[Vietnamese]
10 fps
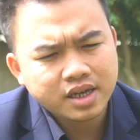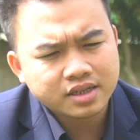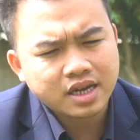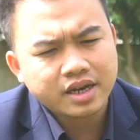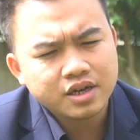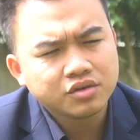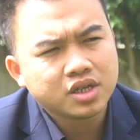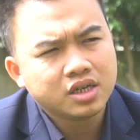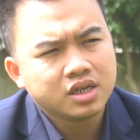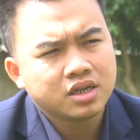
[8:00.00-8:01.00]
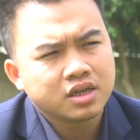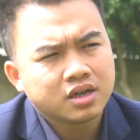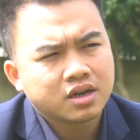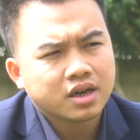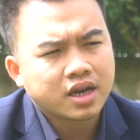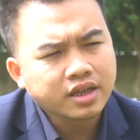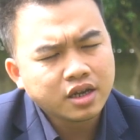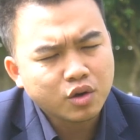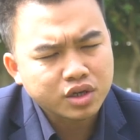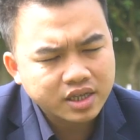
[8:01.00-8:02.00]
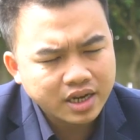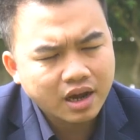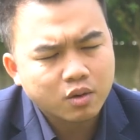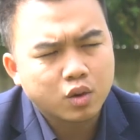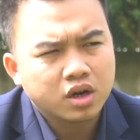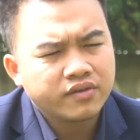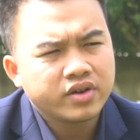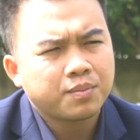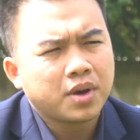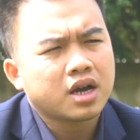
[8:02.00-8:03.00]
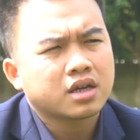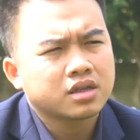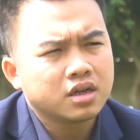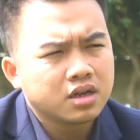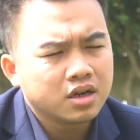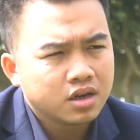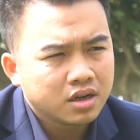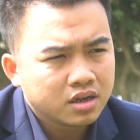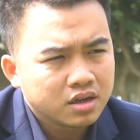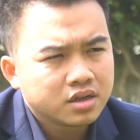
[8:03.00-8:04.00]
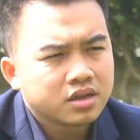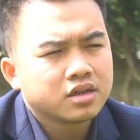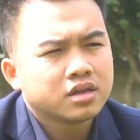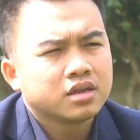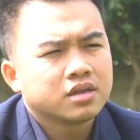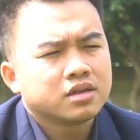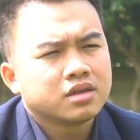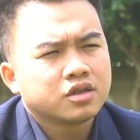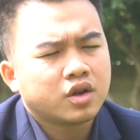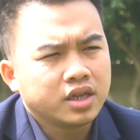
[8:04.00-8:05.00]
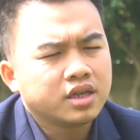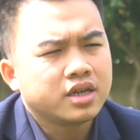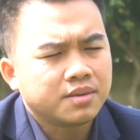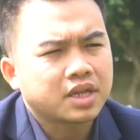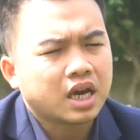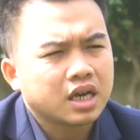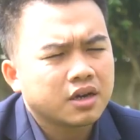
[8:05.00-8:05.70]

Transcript: nhận ra điều gì, cách thay đổi như thế nào của huấn luyện viên Park Hang-seo cho đến thời điểm này?